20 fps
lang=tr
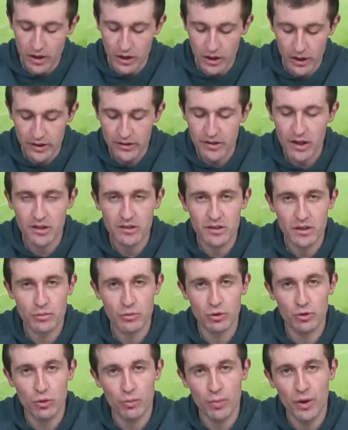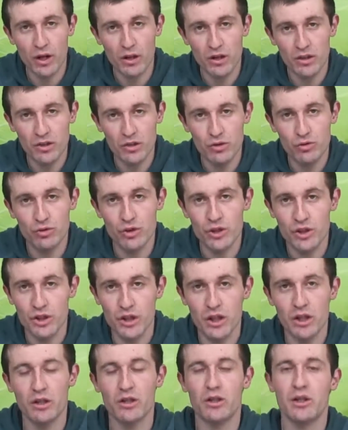Inter takımı toparladığı
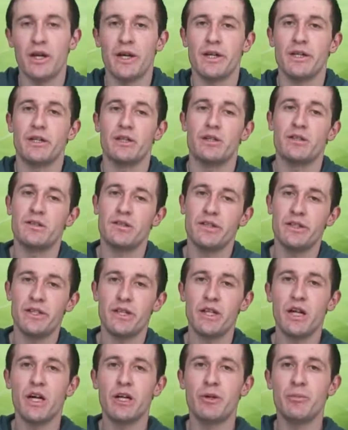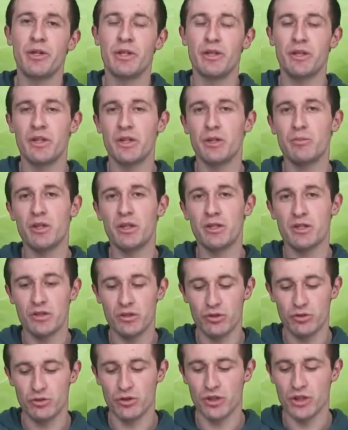sürece yani seri galibiyetlerine
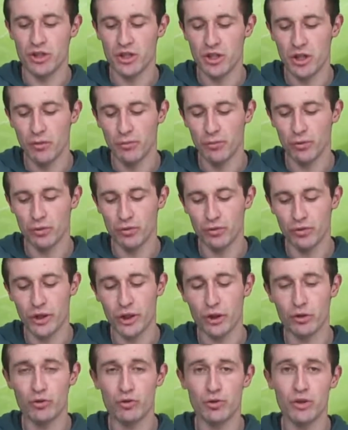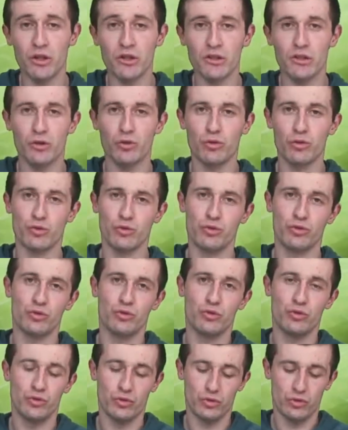başladığı sürece şampiyonluğun en güçlü adayı olur
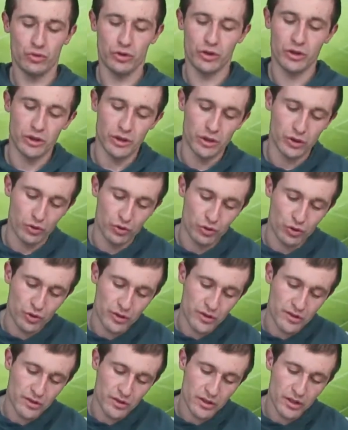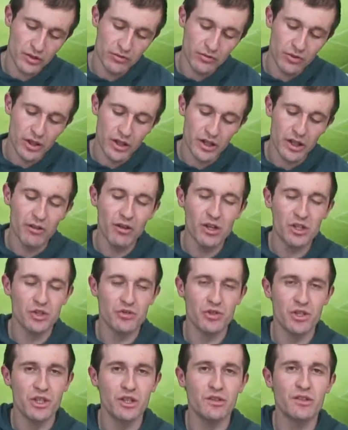e, düşüncesindeydim ve yavaş
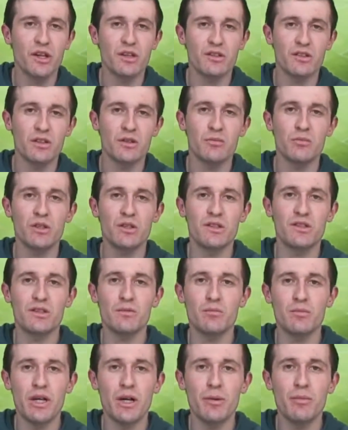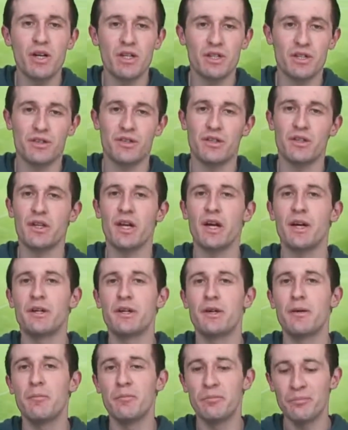yavaş Inter takımı ısınmaya başladı.
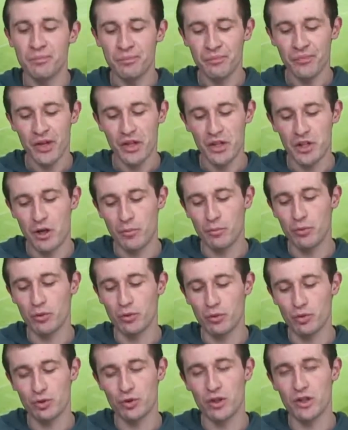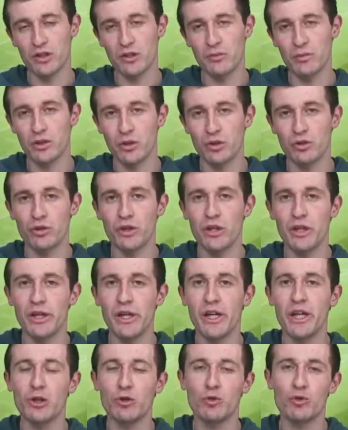Yani şampiyonun şu anda bana göre
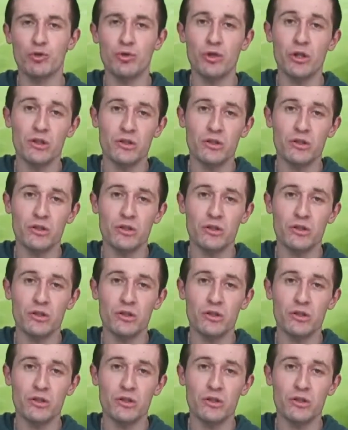en güçlü